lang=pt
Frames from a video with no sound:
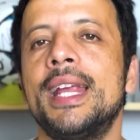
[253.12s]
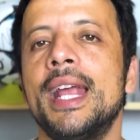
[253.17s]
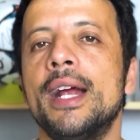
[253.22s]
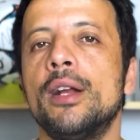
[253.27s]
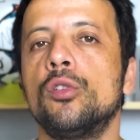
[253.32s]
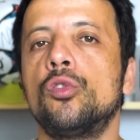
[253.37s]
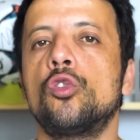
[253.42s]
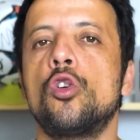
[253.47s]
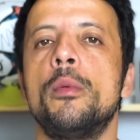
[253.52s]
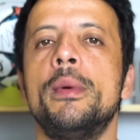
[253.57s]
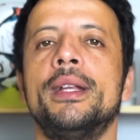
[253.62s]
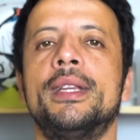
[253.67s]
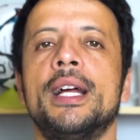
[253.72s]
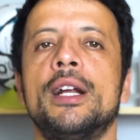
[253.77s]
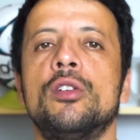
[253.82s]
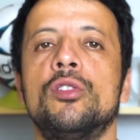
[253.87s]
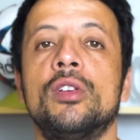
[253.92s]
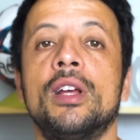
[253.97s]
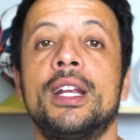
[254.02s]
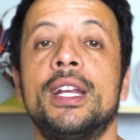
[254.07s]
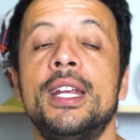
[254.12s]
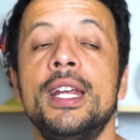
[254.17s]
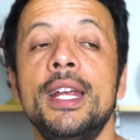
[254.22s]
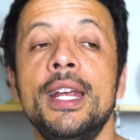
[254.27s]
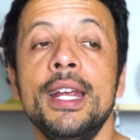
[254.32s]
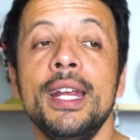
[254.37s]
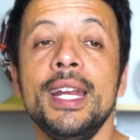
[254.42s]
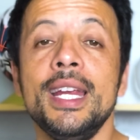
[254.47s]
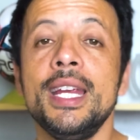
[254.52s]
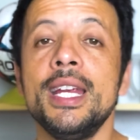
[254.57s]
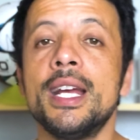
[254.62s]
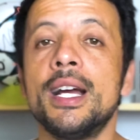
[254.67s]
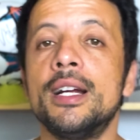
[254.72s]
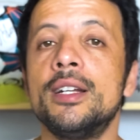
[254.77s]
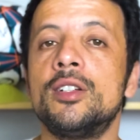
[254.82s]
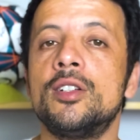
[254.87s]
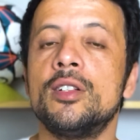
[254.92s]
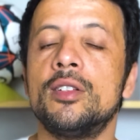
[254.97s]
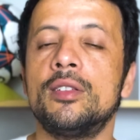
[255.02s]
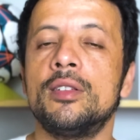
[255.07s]
Quero os comentários aqui e
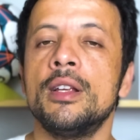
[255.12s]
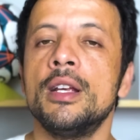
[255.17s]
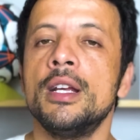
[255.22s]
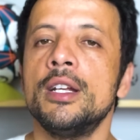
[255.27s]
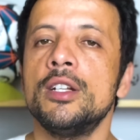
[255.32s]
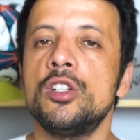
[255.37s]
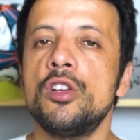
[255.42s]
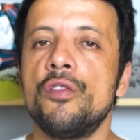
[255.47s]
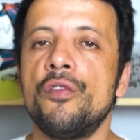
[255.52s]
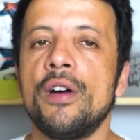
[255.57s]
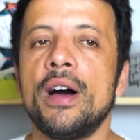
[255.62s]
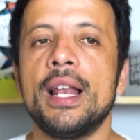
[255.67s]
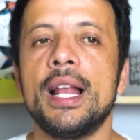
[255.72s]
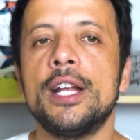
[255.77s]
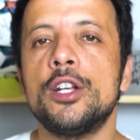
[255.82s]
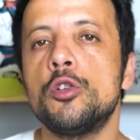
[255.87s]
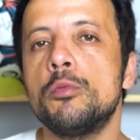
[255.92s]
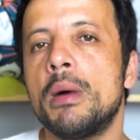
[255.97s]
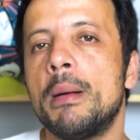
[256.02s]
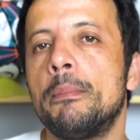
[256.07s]
antes de falar de uma